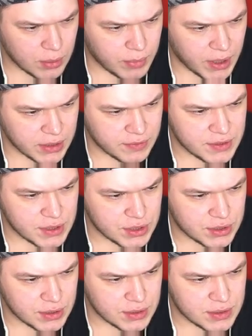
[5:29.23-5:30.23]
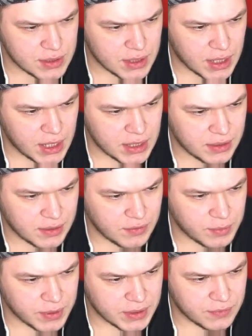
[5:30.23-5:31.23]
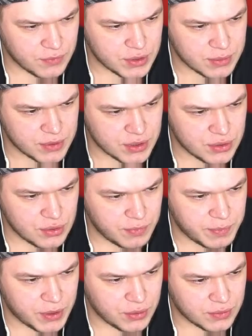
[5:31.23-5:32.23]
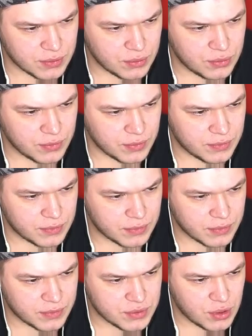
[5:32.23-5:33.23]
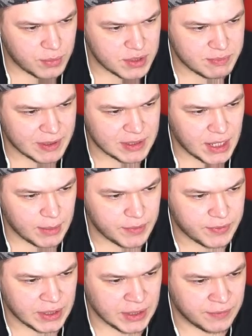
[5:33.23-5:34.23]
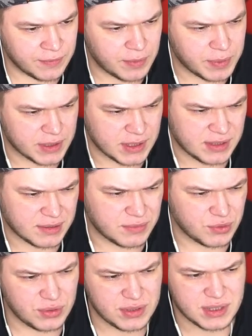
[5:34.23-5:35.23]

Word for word: Банк 214к, до выплаты 8 часов, период, ну, стоимость 5 лямов и выплата, ну не